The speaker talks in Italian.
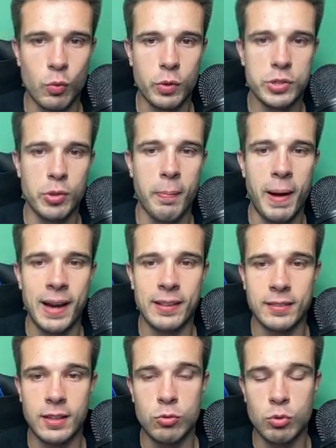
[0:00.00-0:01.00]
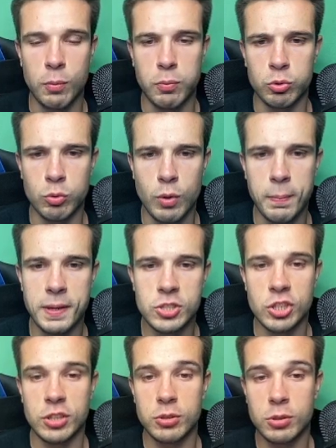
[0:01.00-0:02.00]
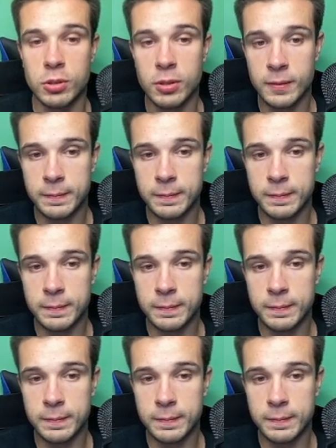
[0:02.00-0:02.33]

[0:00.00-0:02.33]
questo ban dell'1.2%.